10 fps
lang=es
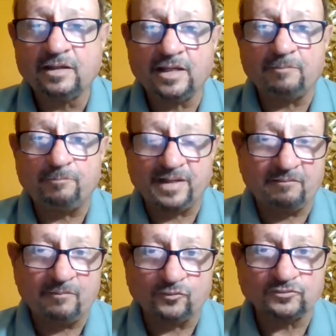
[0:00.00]

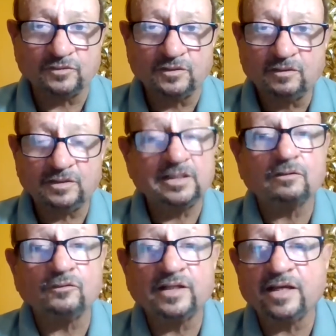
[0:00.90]
esperábamos.
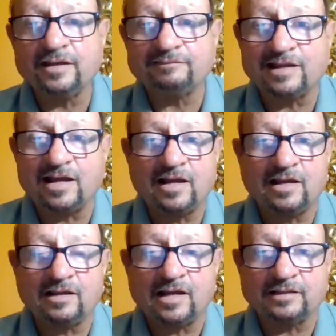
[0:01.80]
Lilian Rodríguez
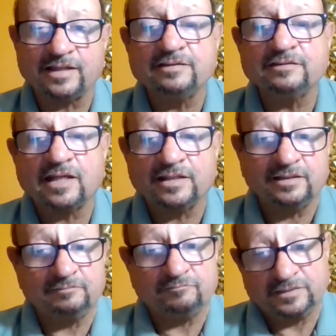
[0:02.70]
está atenta
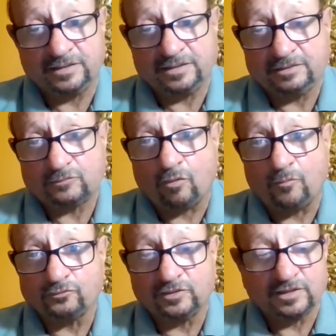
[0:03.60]
y,
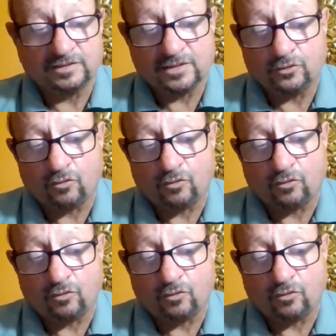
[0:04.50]
como, y siendo